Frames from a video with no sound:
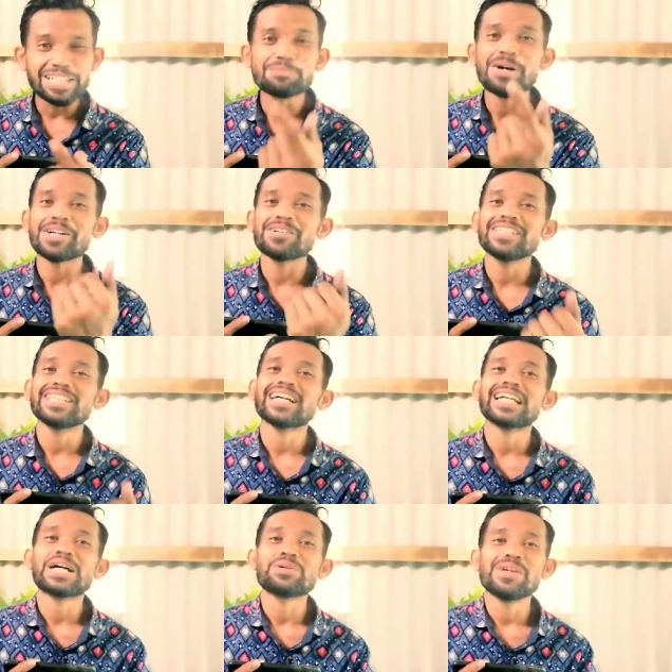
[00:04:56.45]

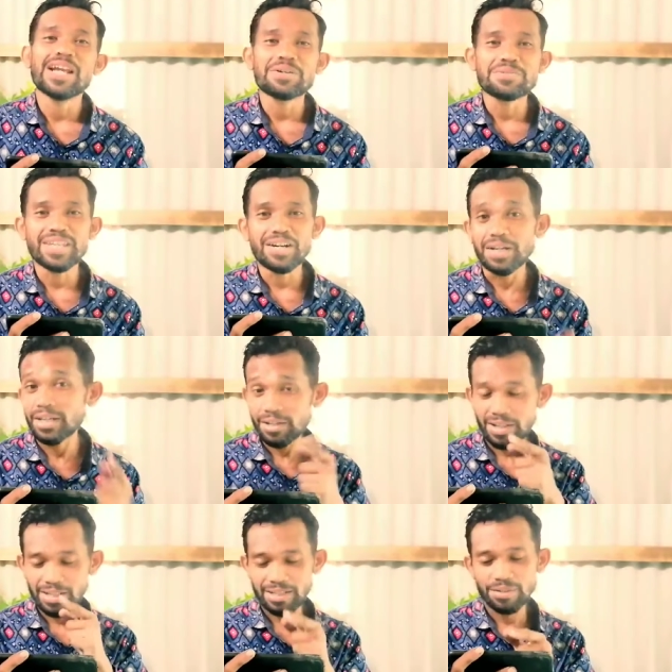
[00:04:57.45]
dibarodikan lagu-lagunya oleh
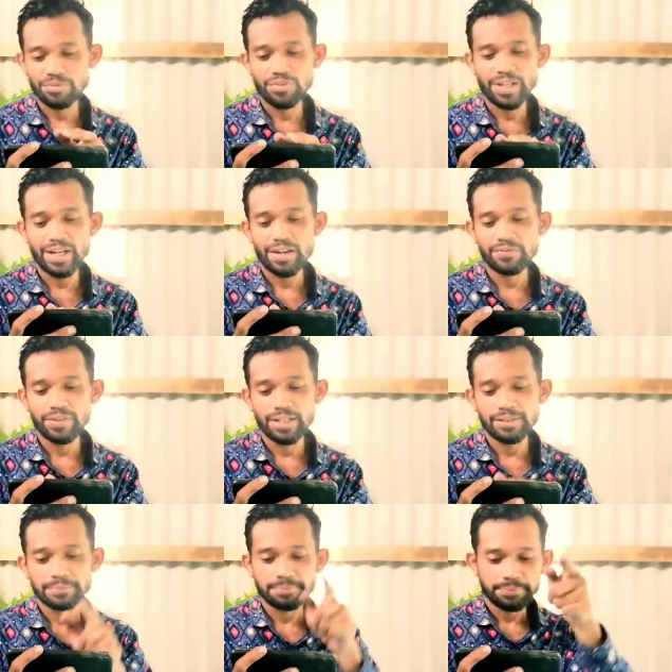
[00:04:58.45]
Vina
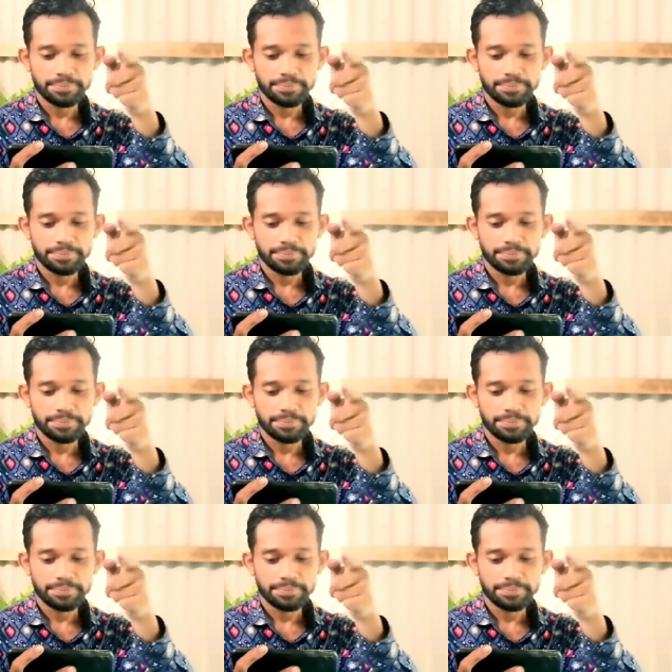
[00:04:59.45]
Vale.